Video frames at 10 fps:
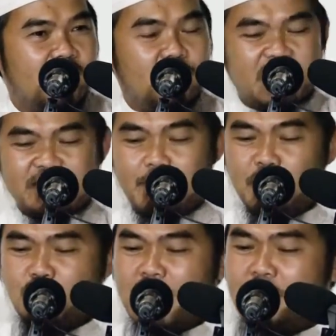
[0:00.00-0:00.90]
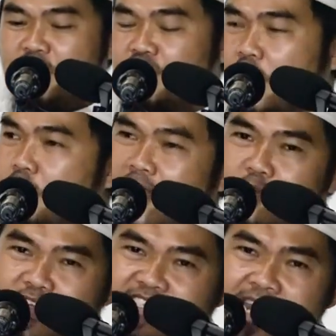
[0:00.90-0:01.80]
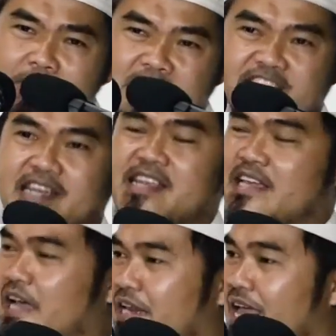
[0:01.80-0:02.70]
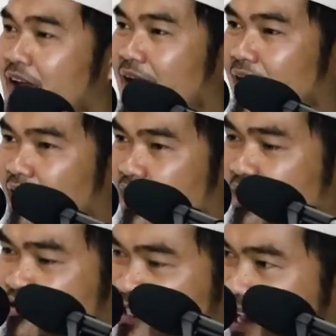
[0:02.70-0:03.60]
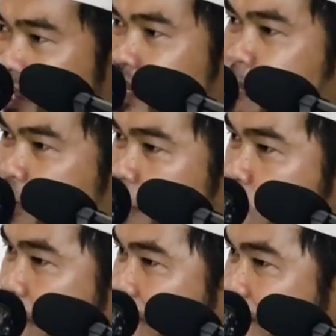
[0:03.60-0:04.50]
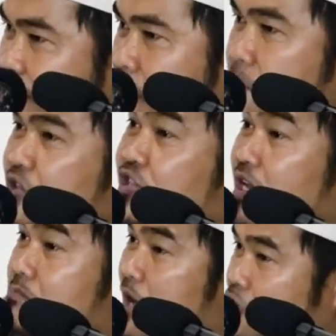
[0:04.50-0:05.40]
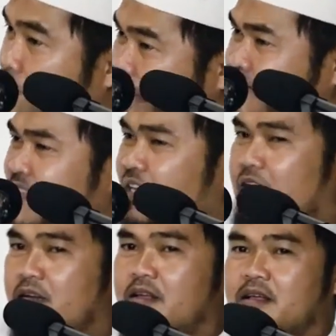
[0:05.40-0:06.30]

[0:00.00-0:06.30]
Oleh sebab itu Nabi Shallallahu Alaihi Wasallam menjadikan akhlak terhadap keluarga menjadi barometer